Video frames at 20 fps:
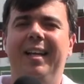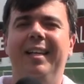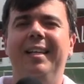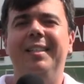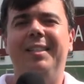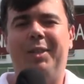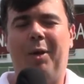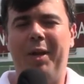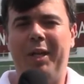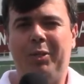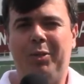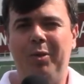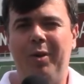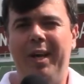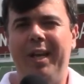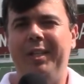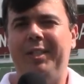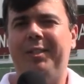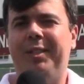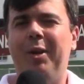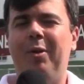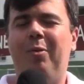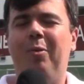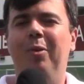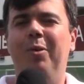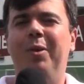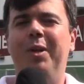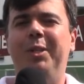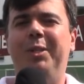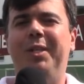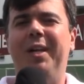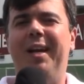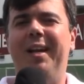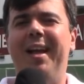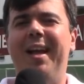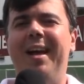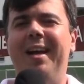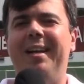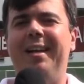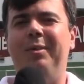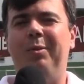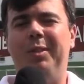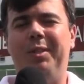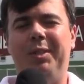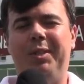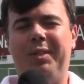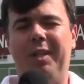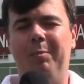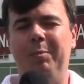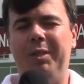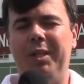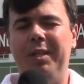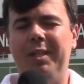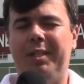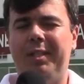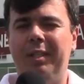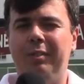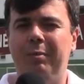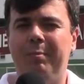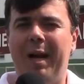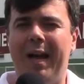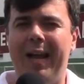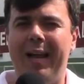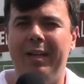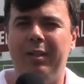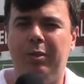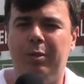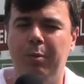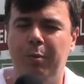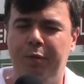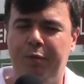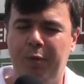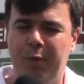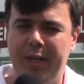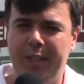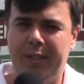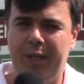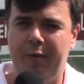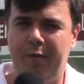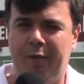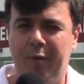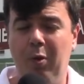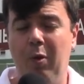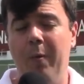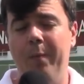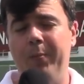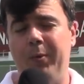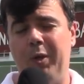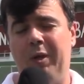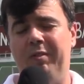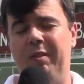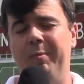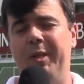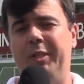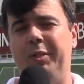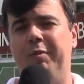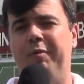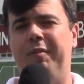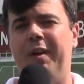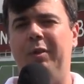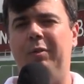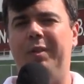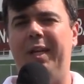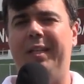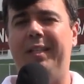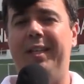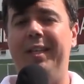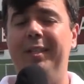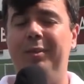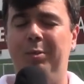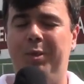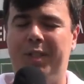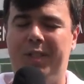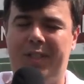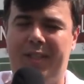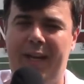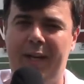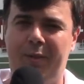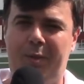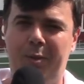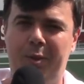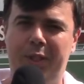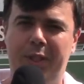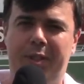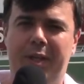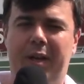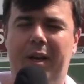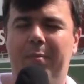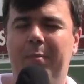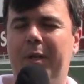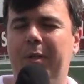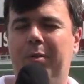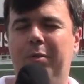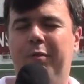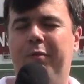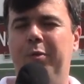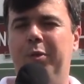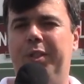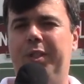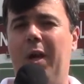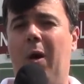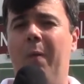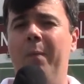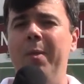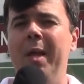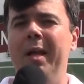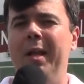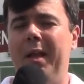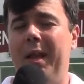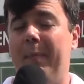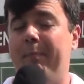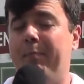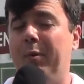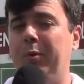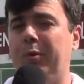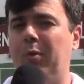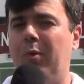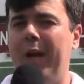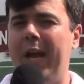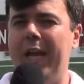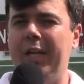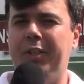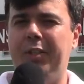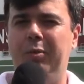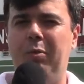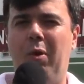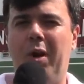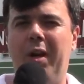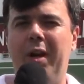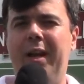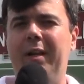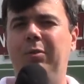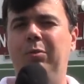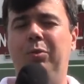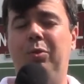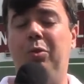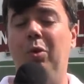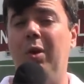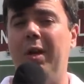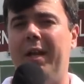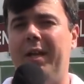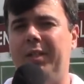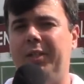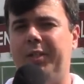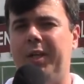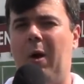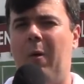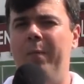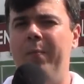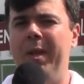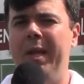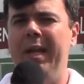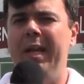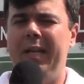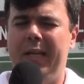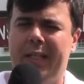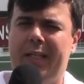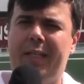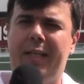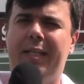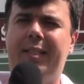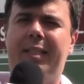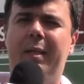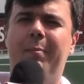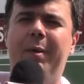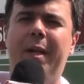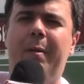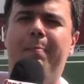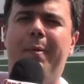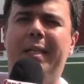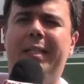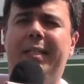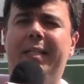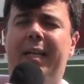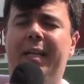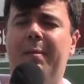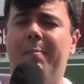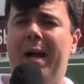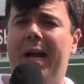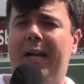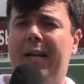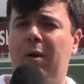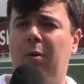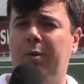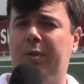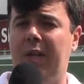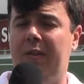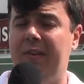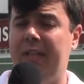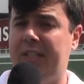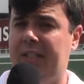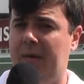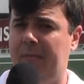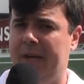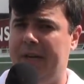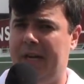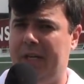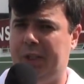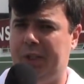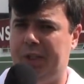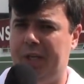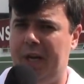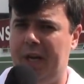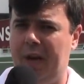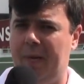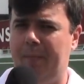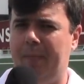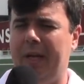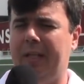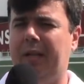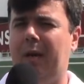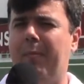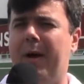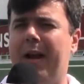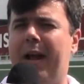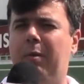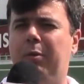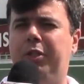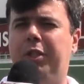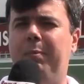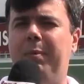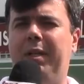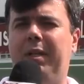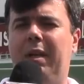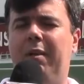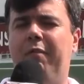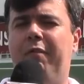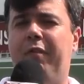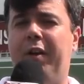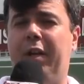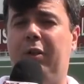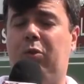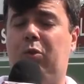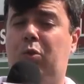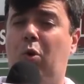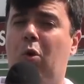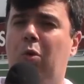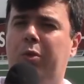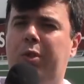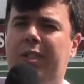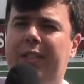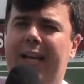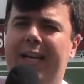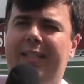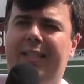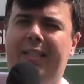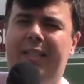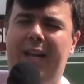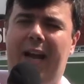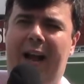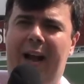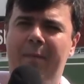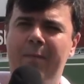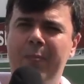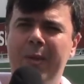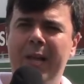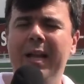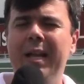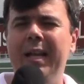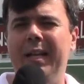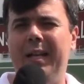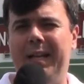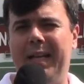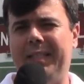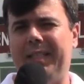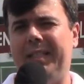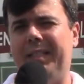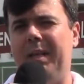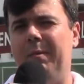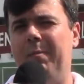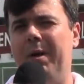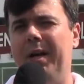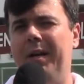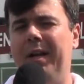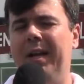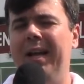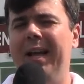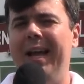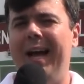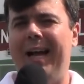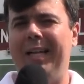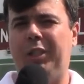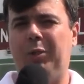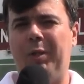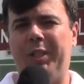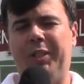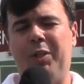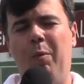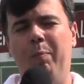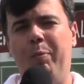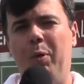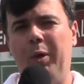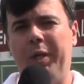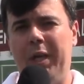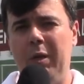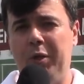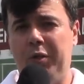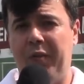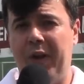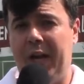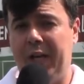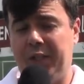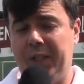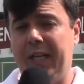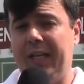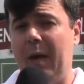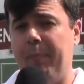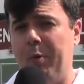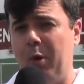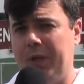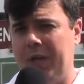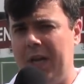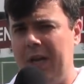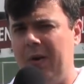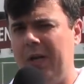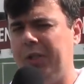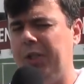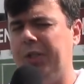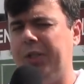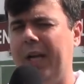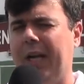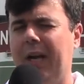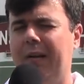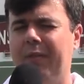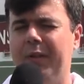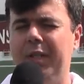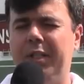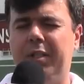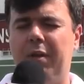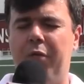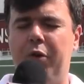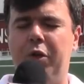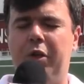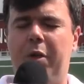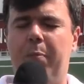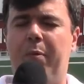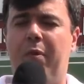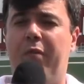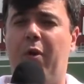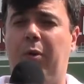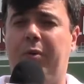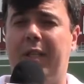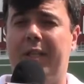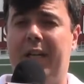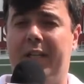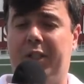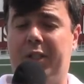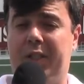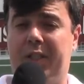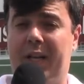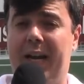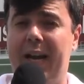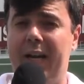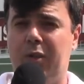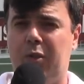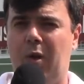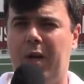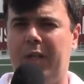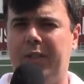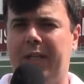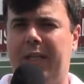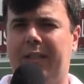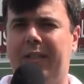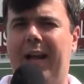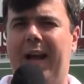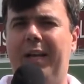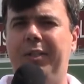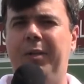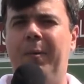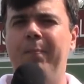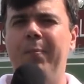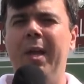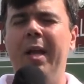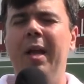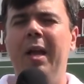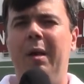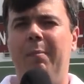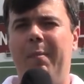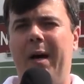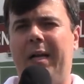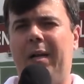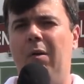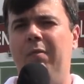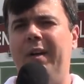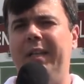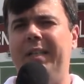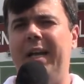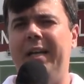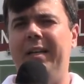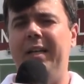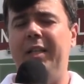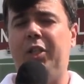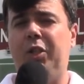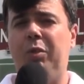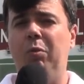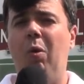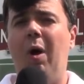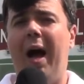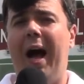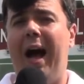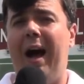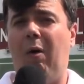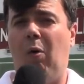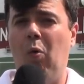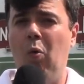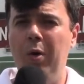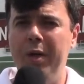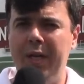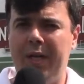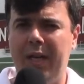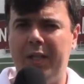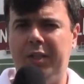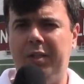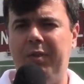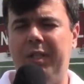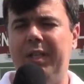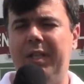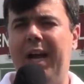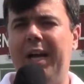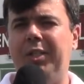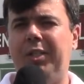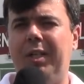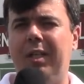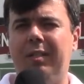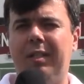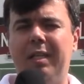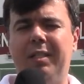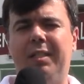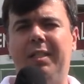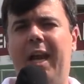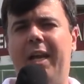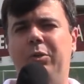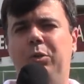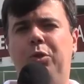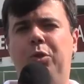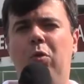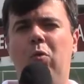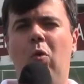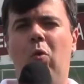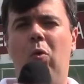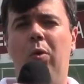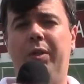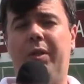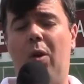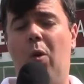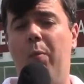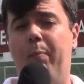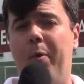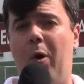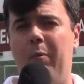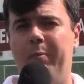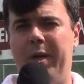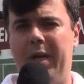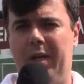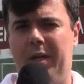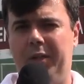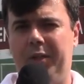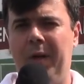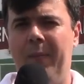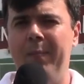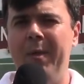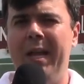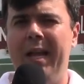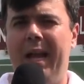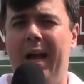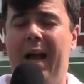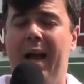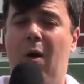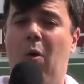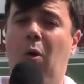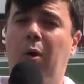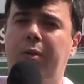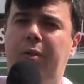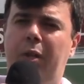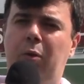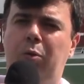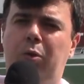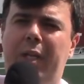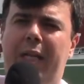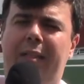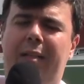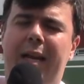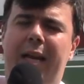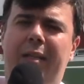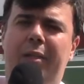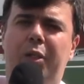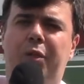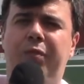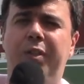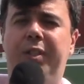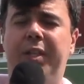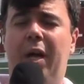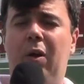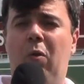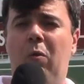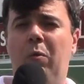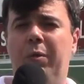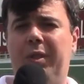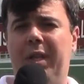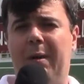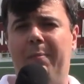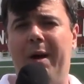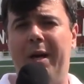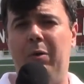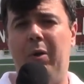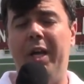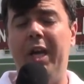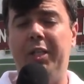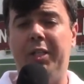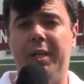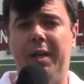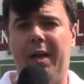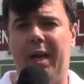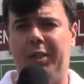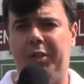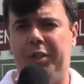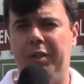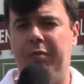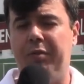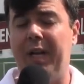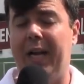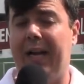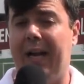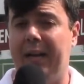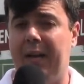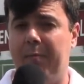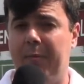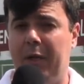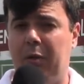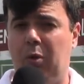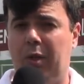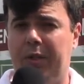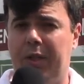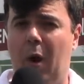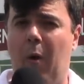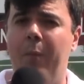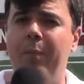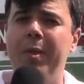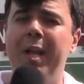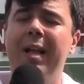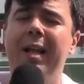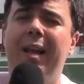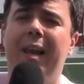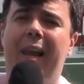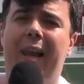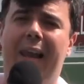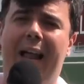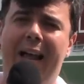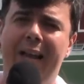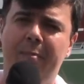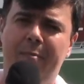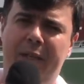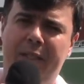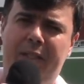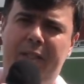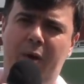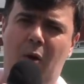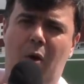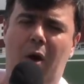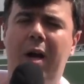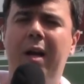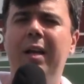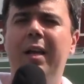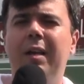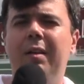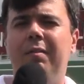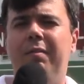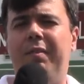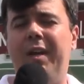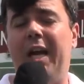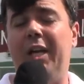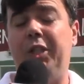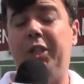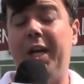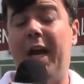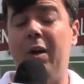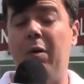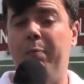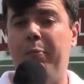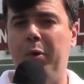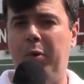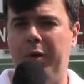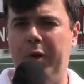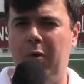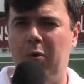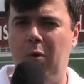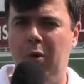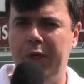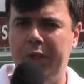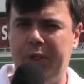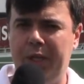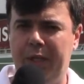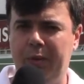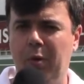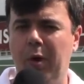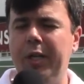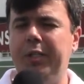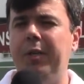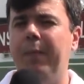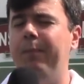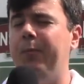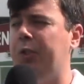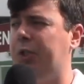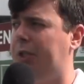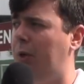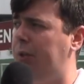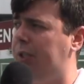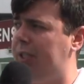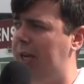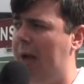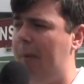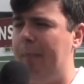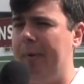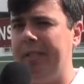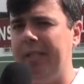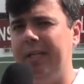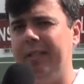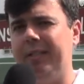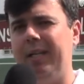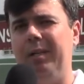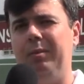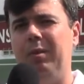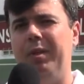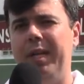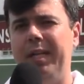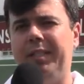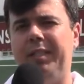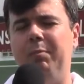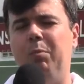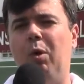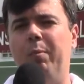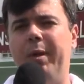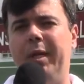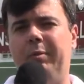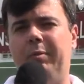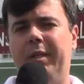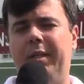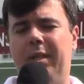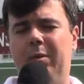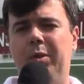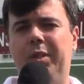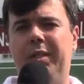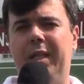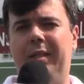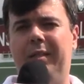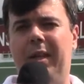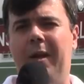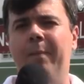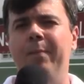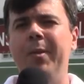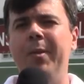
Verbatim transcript: Saudações, tricolores galera! Nós estamos iniciando mais um Fluente em Flu. Novamente eu falo daqui do Centro de Treinamento do Flusão, na ponta oeste do Reino do Laranjal. Isso na semana passada, Marcão teve a semana cheia para trabalhar o time que enfrentou o CSA. Nessa semana, a situação é um pouquinho diferente. Daqui a pouquinho, a gente está gravando esse vídeo aqui por volta das 3 horas da tarde. Marcão vai dar início à única atividade que antecede o jogo contra o Palmeiras. É, ontem os atletas fizeram um trabalho regenerativo na academia do hotel lá em Maceió viajaram para o Rio hoje à noite, estão se representando nesse momento aqui no CT